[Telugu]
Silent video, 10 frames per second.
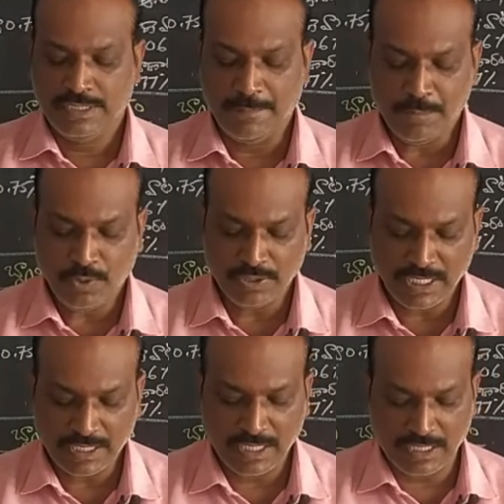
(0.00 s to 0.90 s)

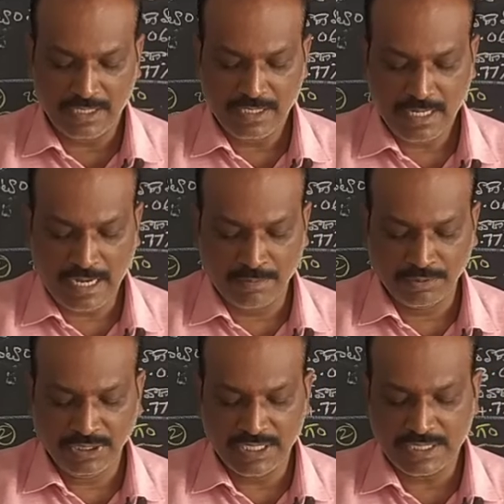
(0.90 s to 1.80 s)
చెప్పుకోదగ్గ
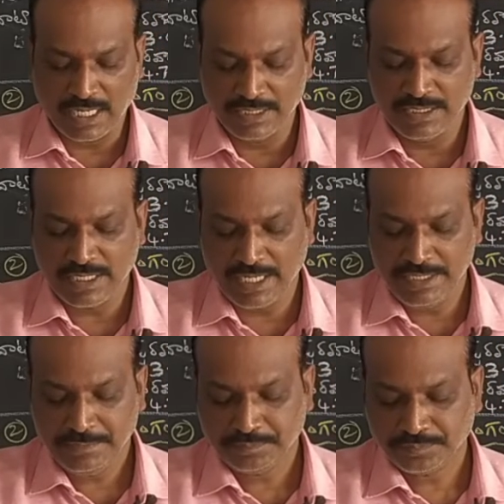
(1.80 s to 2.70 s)
అభివృద్ధిని
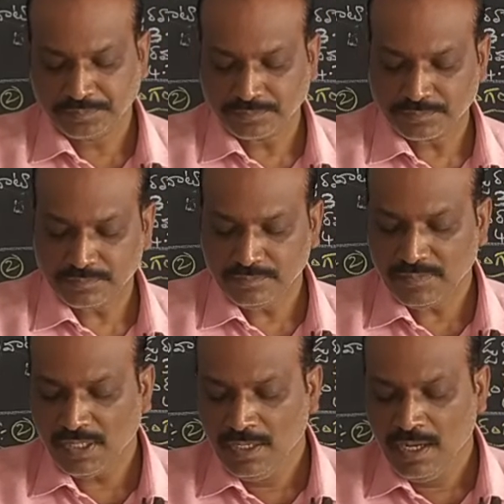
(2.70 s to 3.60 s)
సాధించాయి
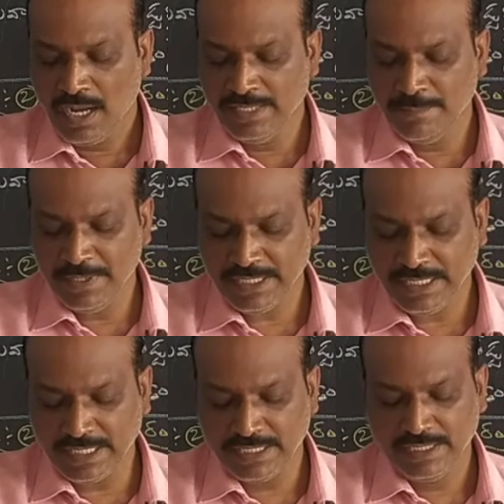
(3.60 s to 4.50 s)

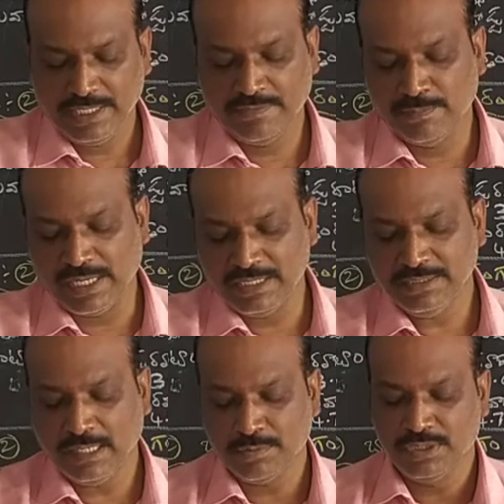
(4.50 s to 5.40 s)
అయినప్పటికీ ఇవి
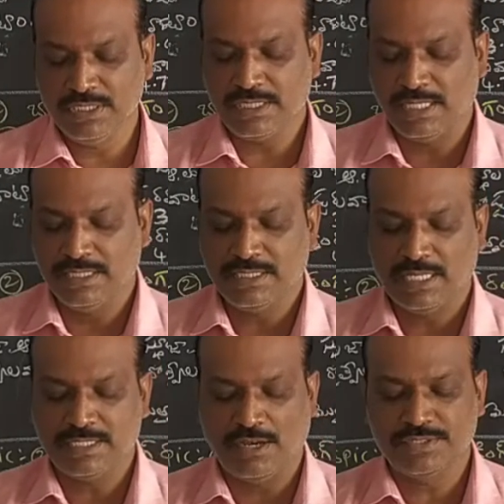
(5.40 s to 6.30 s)
మరింత అభివృద్ధిని
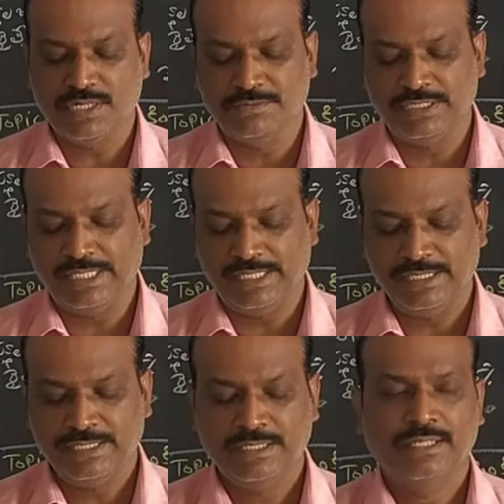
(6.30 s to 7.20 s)
సాధించాల్సిన అవసరం ఉంది
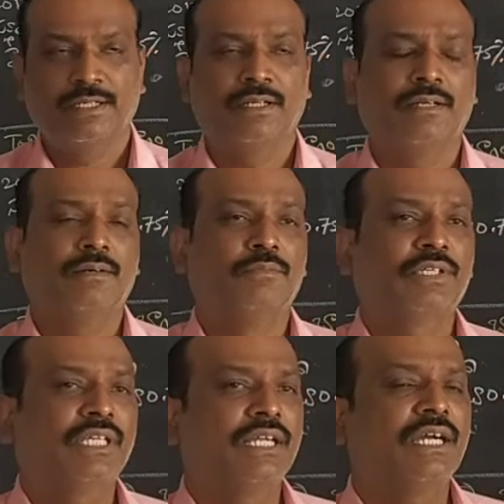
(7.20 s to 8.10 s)

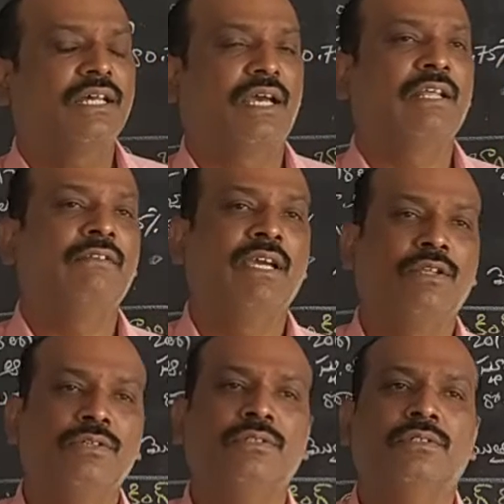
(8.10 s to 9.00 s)
ముఖ్యంగా
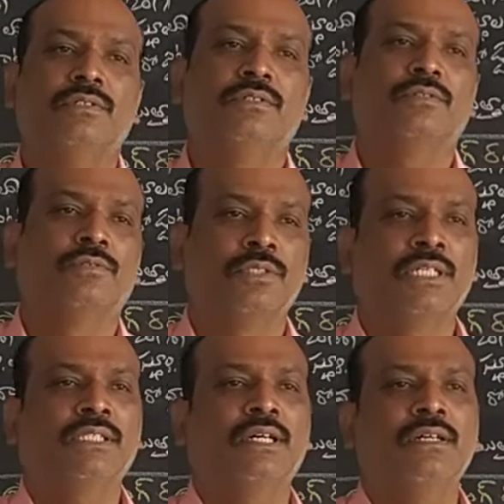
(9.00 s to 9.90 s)
రైల్వేలు
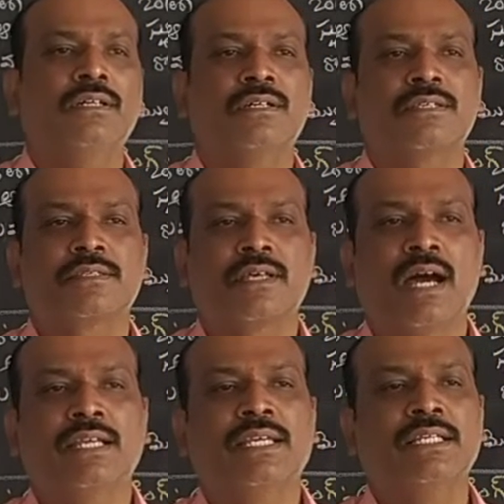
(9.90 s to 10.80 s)
ఉన్నత
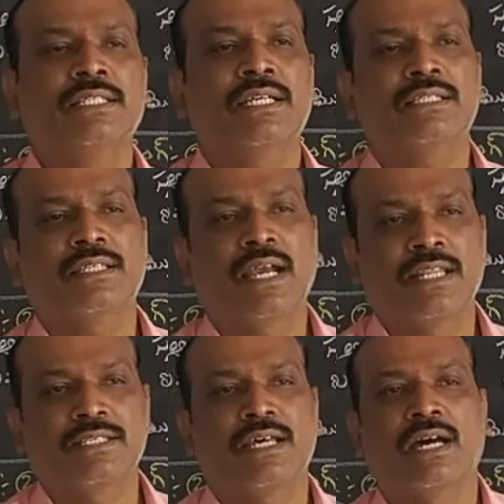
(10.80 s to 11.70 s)
సాంకేతిక
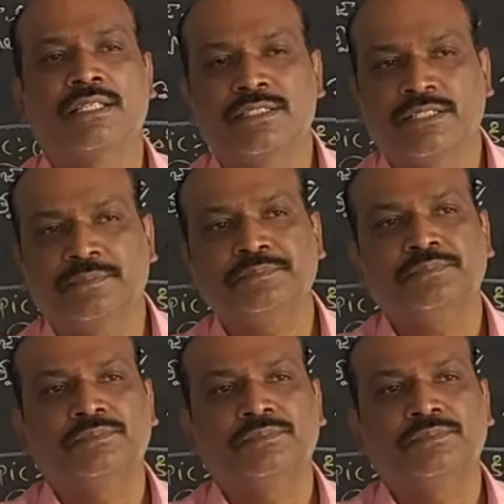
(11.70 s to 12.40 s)
స్థాయిని సాధించడం